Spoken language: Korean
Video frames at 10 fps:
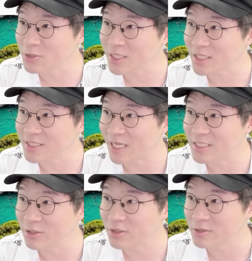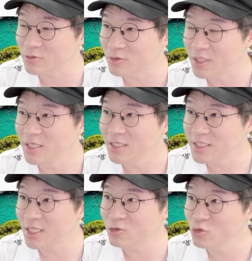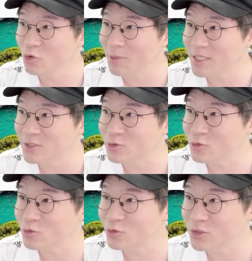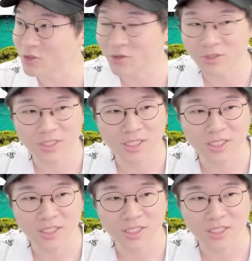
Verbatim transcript: 현재까지는 아닌 것 같고 이게 뉴노말일 수도 있어요.